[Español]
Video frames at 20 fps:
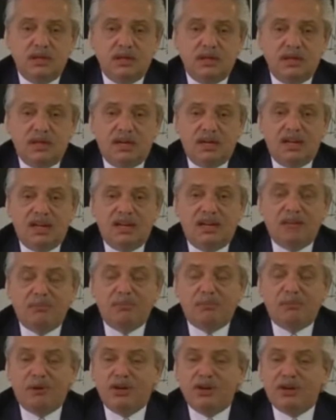el
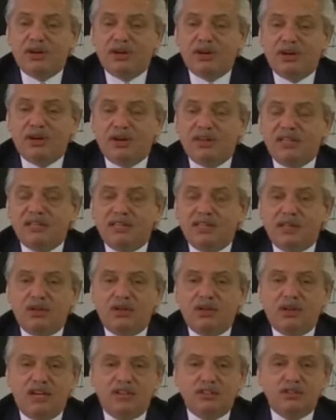empleo registrado
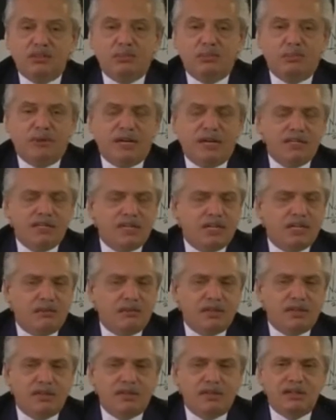cayó
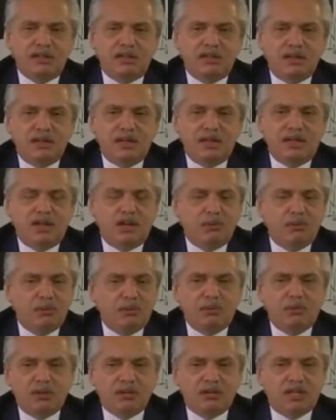prácticamente en los
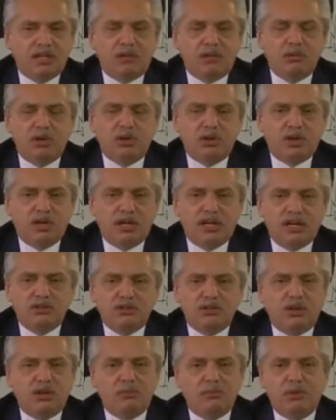mismos términos que
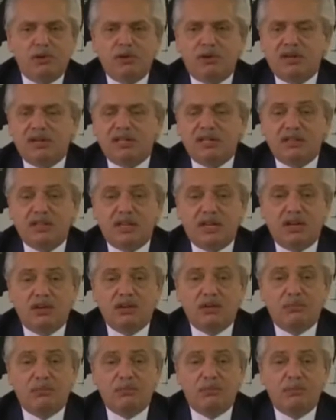cayó el empleo
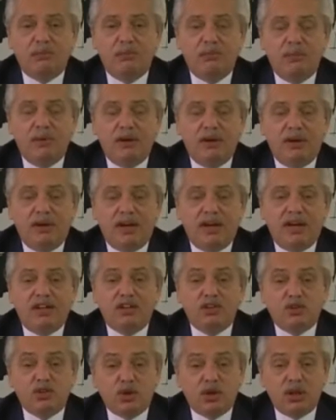registrado
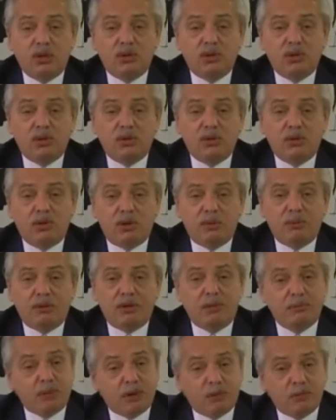en toda Europa en
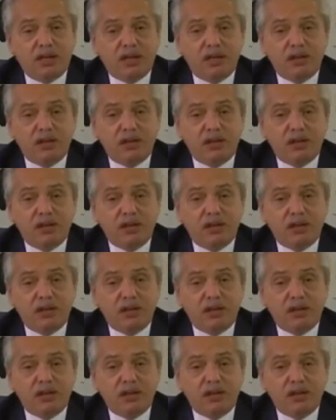promedio.